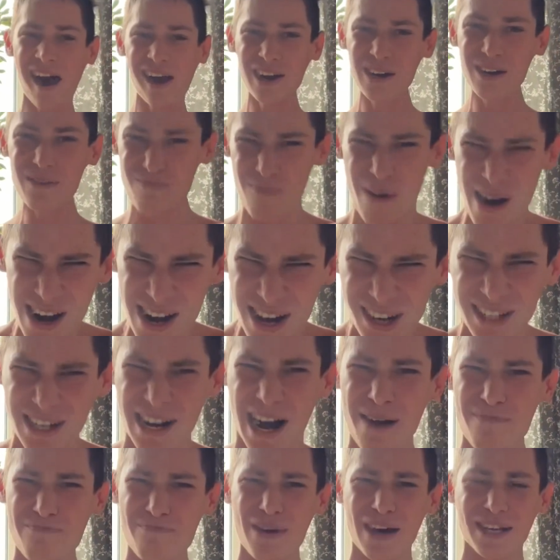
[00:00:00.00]
Блин,
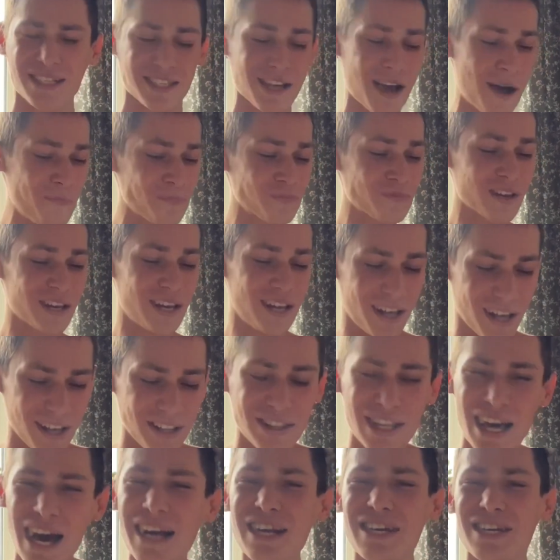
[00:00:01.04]
капец!
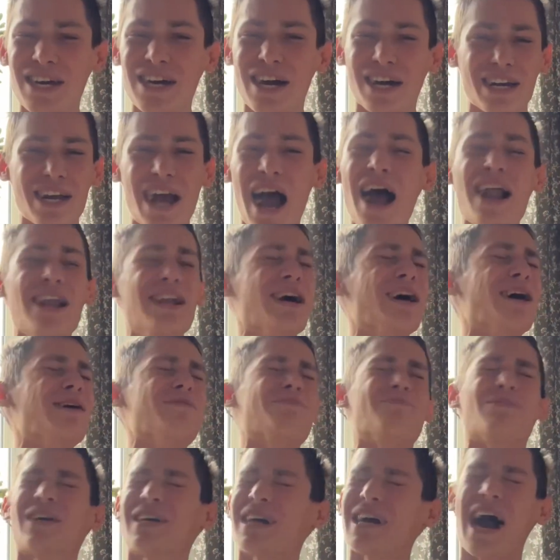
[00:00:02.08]
Энергия реально,
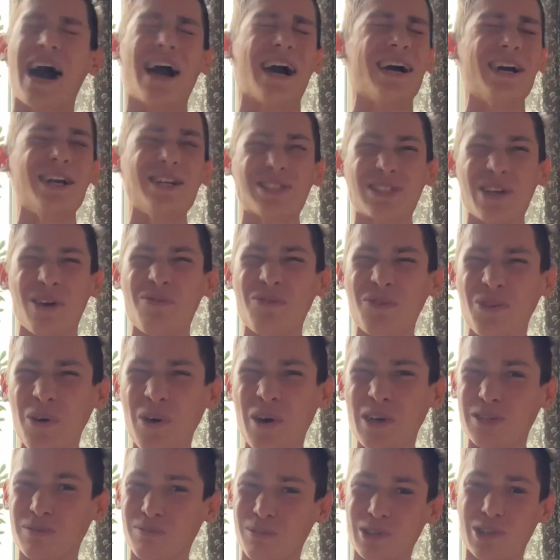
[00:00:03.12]
как говорится, в
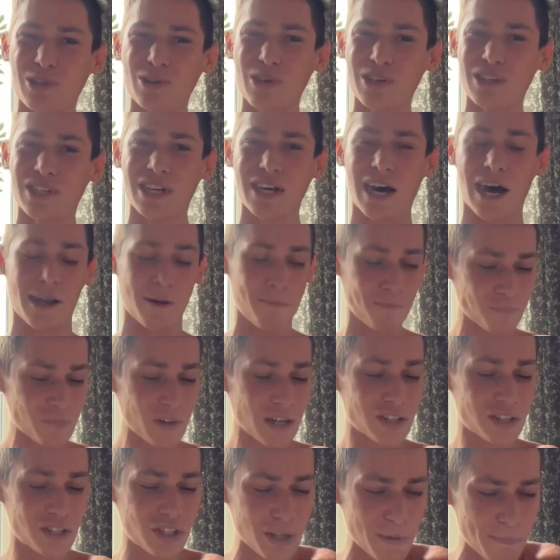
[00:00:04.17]
космос улетает.
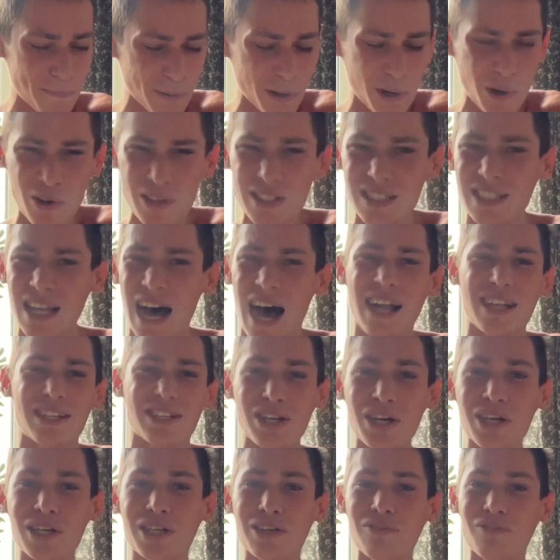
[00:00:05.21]
Ты просто от
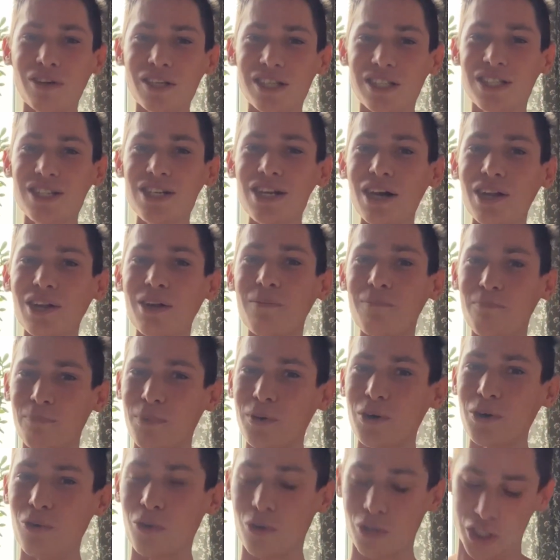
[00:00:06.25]
этого дела
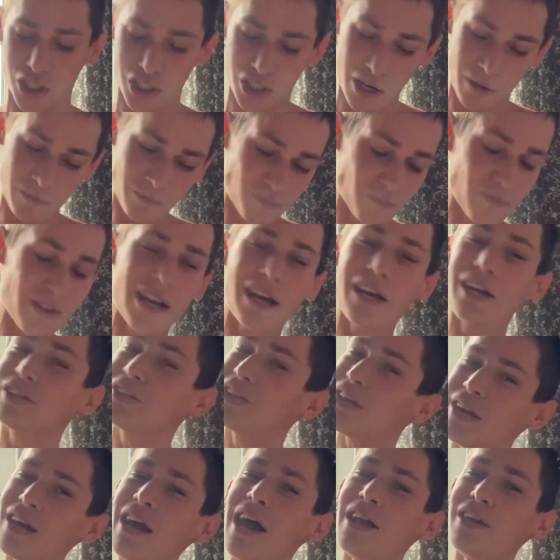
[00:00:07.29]
прешься.
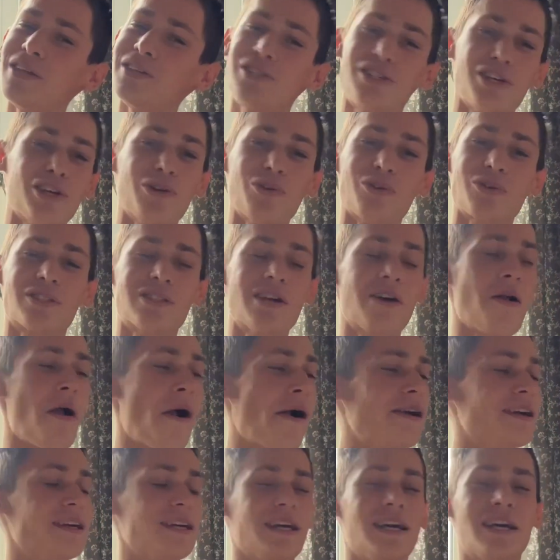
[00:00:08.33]
Это реально серьезно.
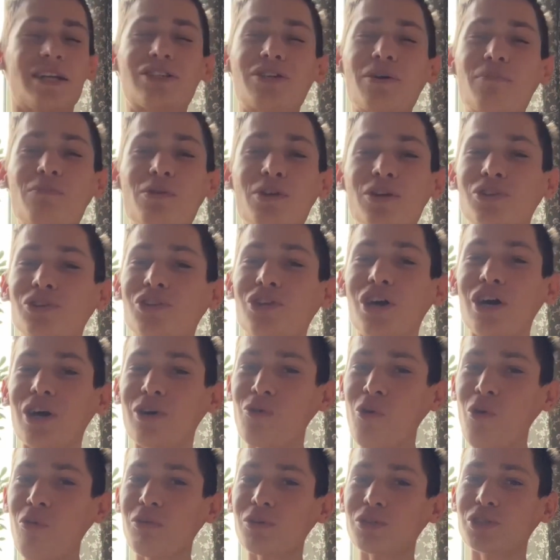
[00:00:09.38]
Это, блин,
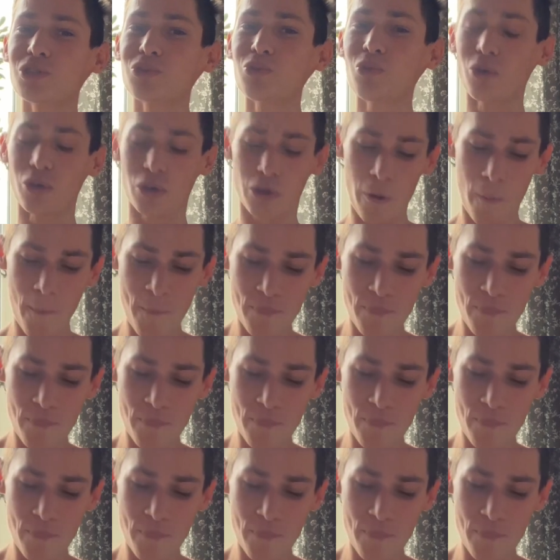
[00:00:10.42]
дорогого стоит.